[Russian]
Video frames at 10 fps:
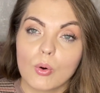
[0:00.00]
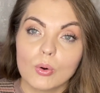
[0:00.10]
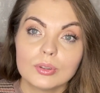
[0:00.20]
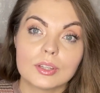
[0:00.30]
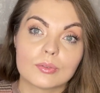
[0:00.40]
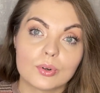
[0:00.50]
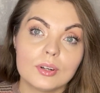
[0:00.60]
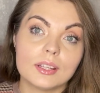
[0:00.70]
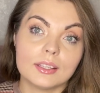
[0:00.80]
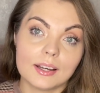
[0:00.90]
он
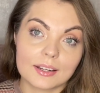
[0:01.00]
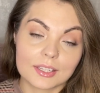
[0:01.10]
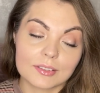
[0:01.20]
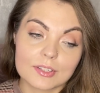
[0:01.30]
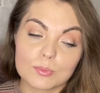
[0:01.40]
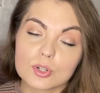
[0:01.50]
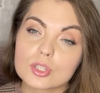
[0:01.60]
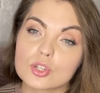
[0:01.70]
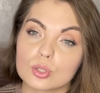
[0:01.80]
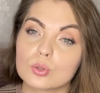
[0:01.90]
довольно яркий. Возможно,
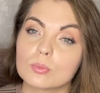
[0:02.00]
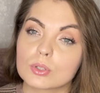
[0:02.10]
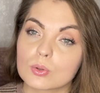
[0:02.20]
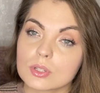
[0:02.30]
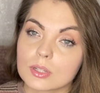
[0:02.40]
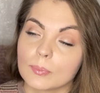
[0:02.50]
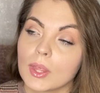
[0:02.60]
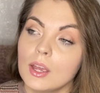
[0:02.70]
за счет туберозы,